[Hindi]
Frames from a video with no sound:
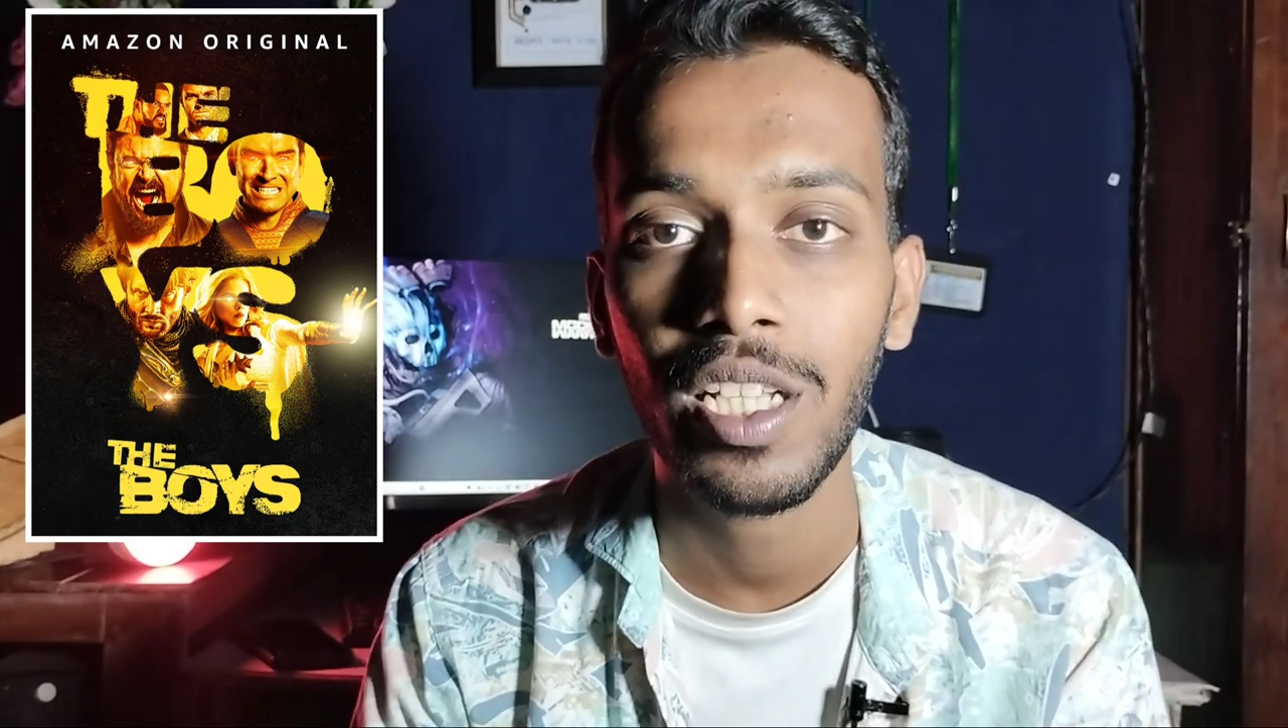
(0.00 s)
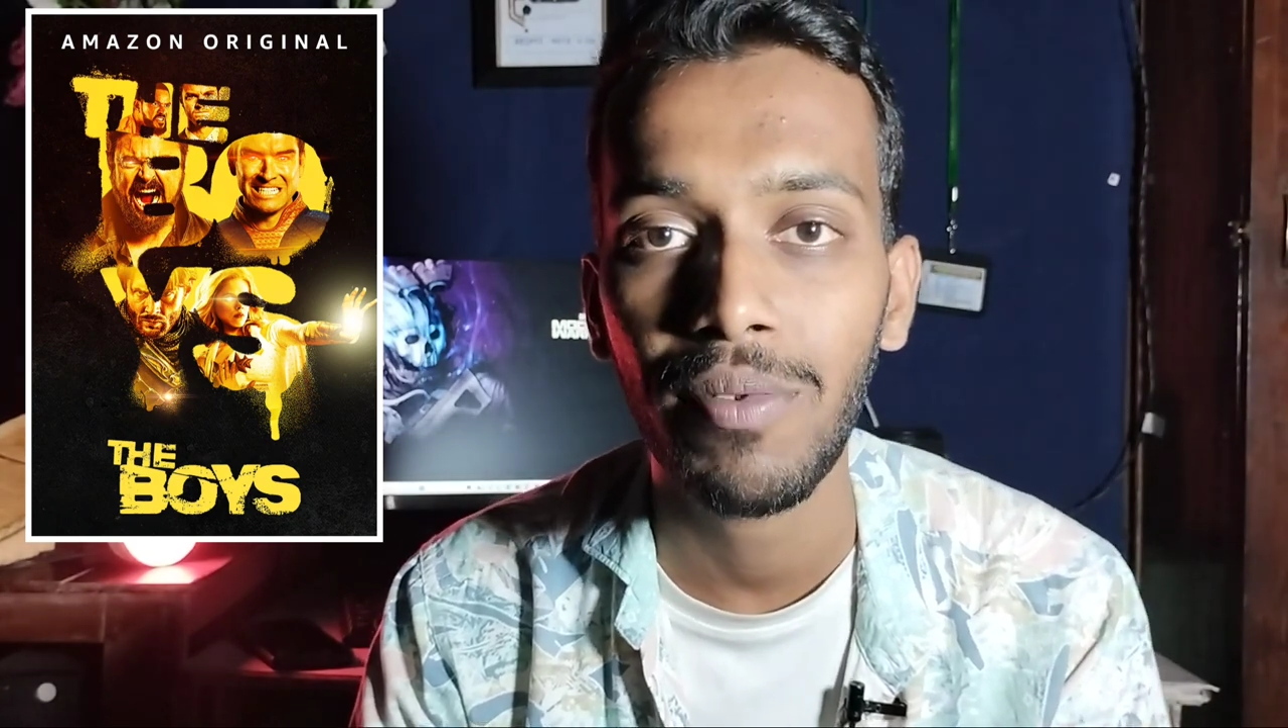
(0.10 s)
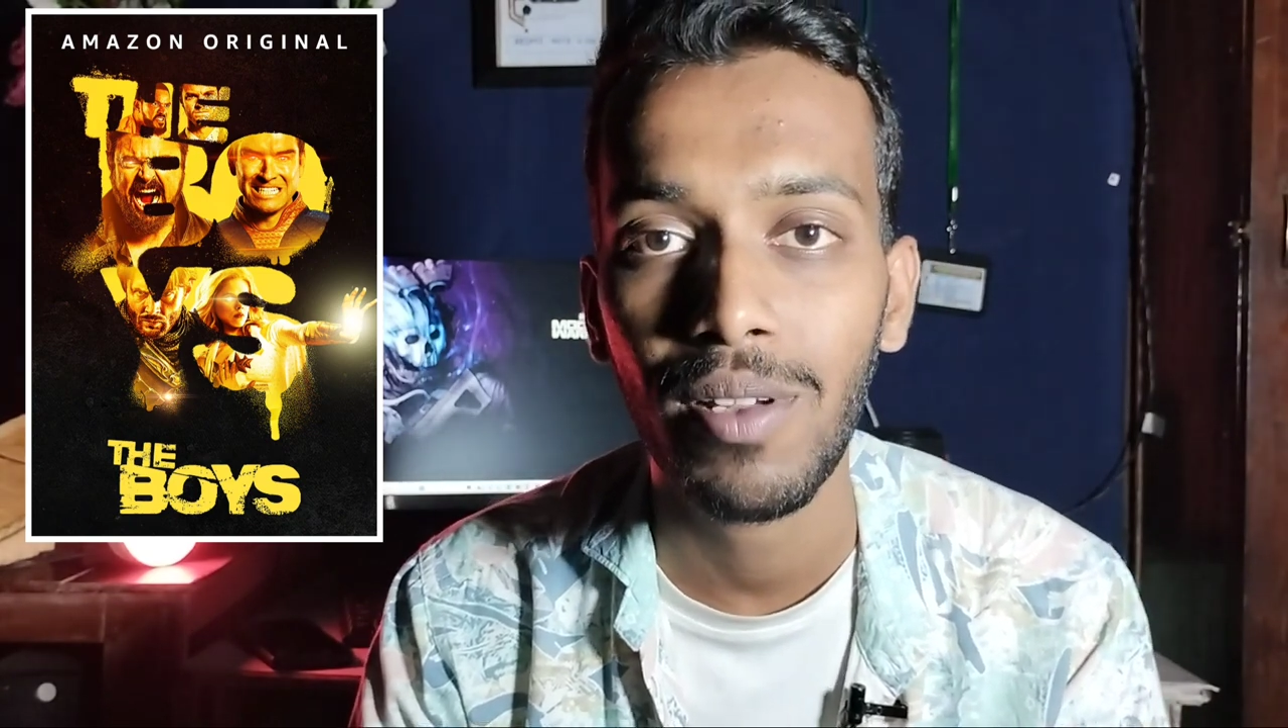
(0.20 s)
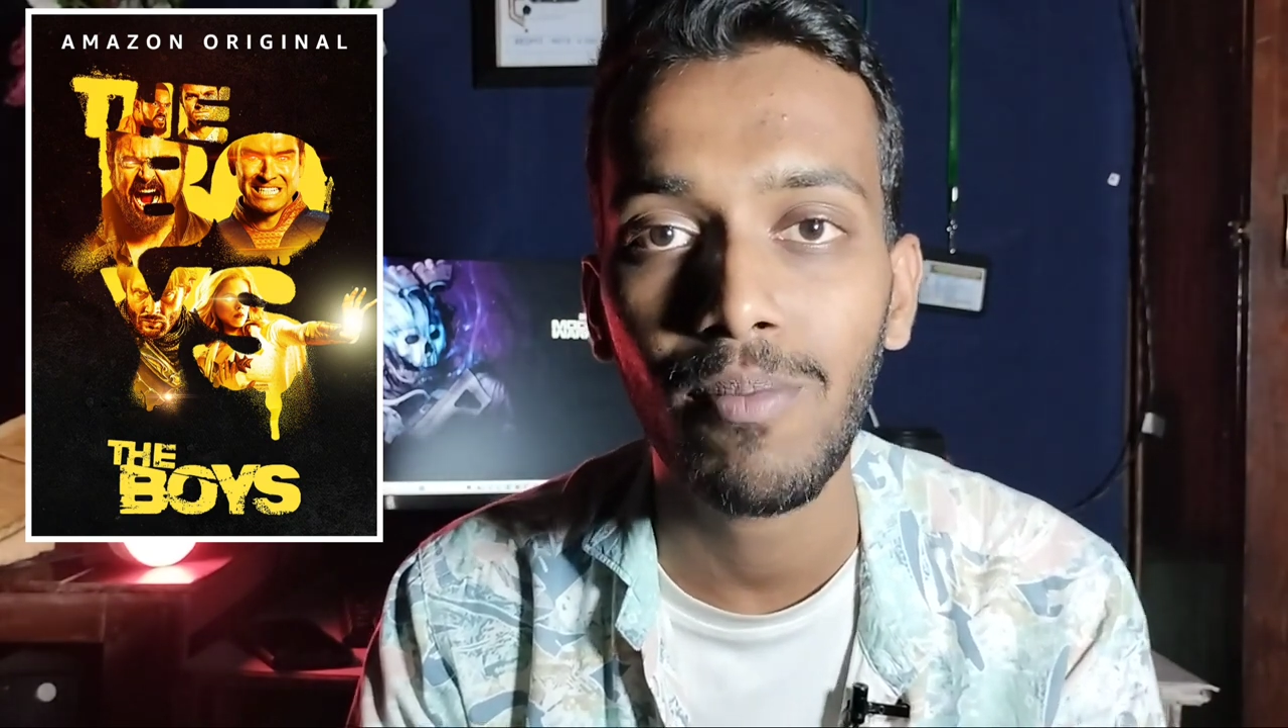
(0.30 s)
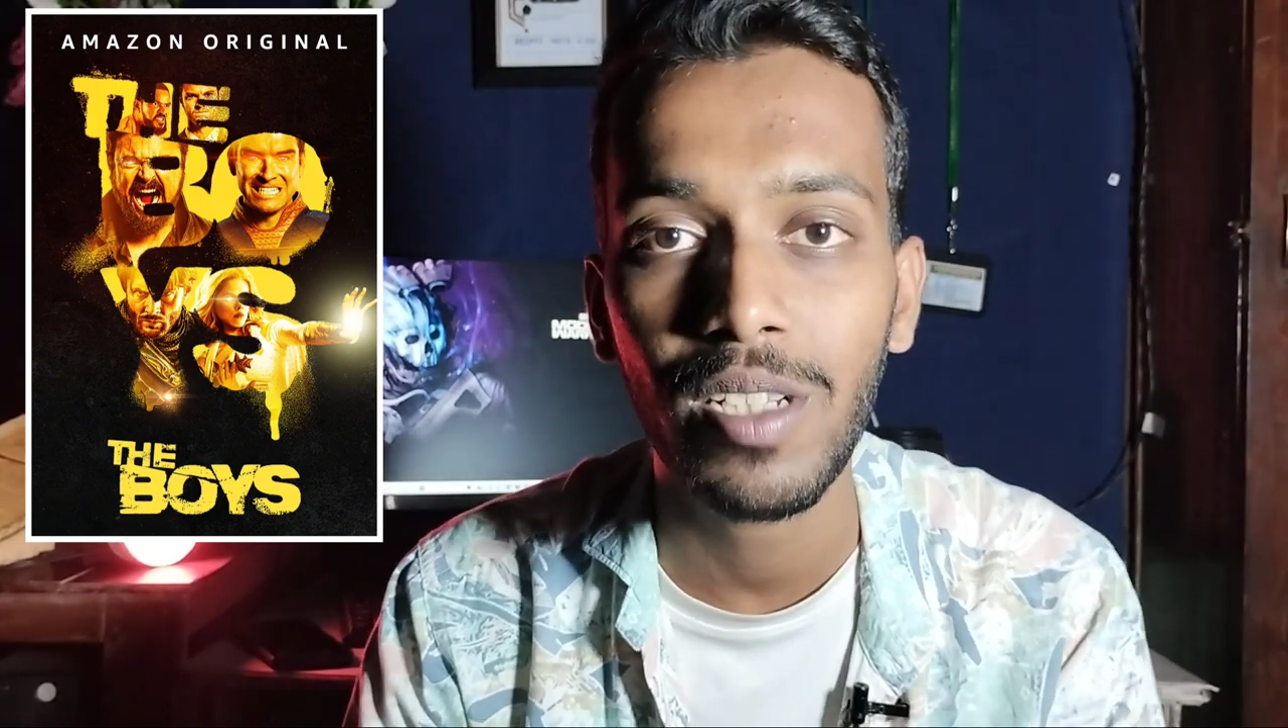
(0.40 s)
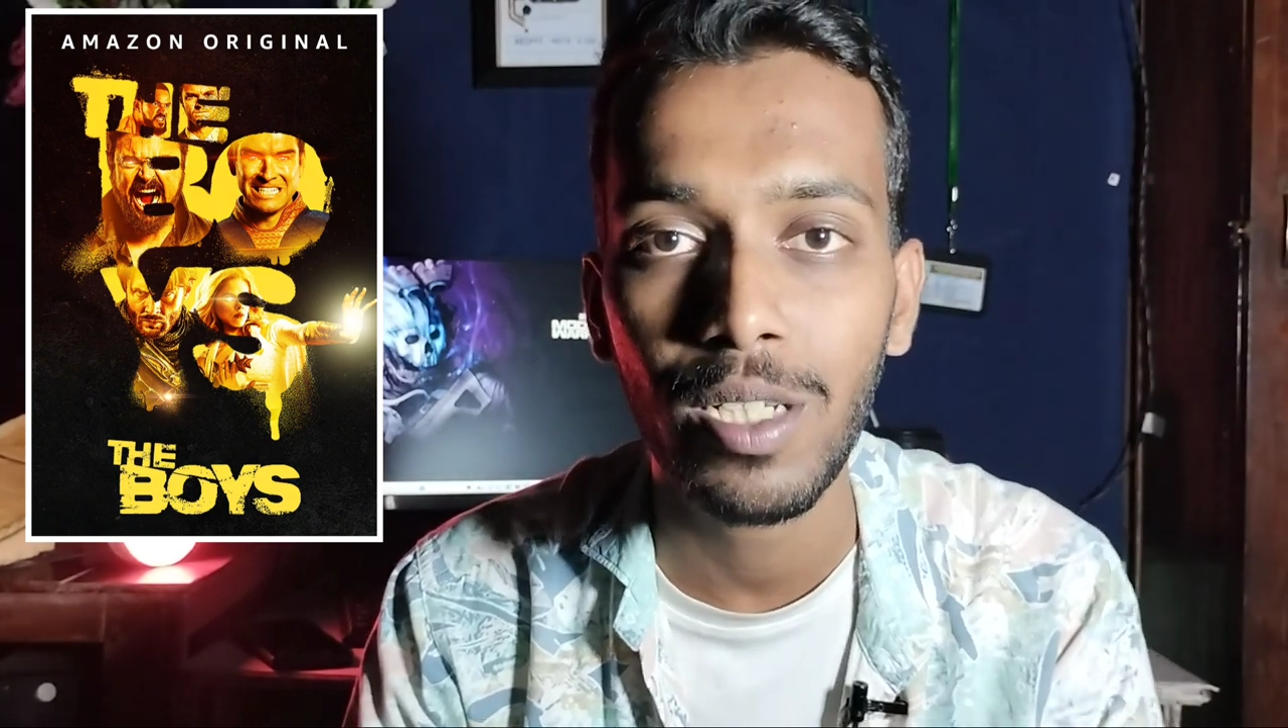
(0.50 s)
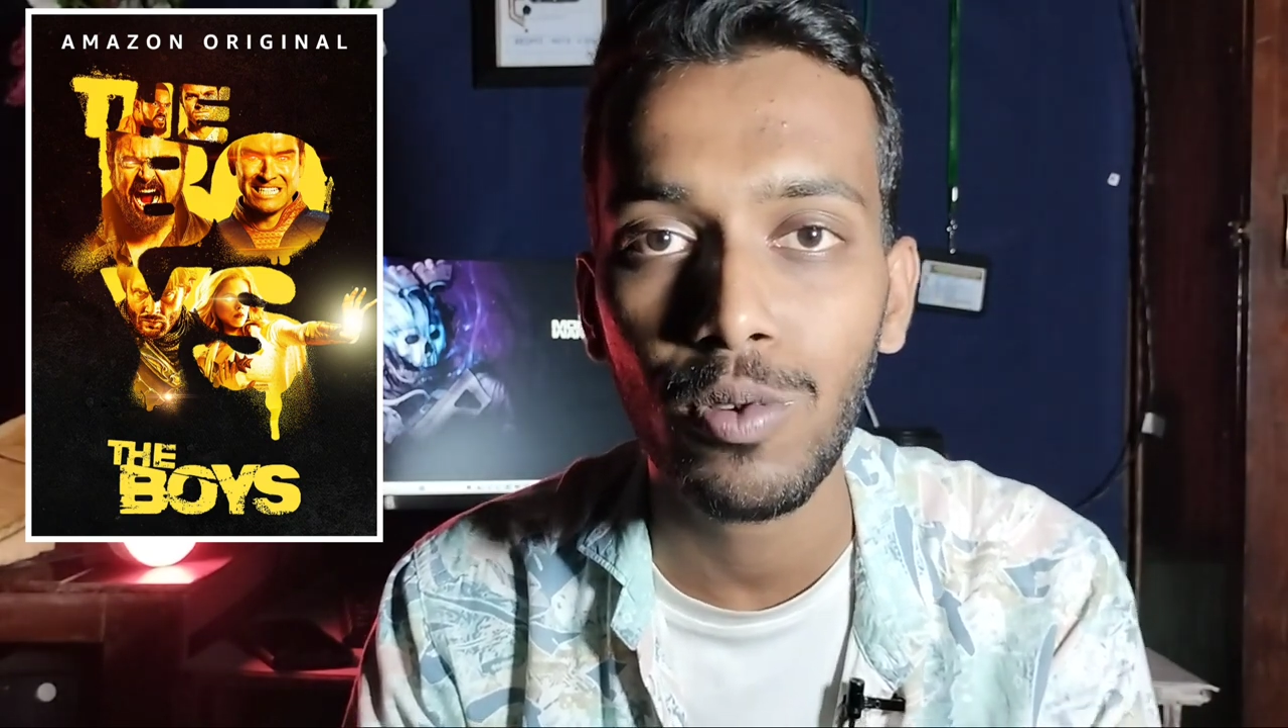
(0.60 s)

ये फिल्म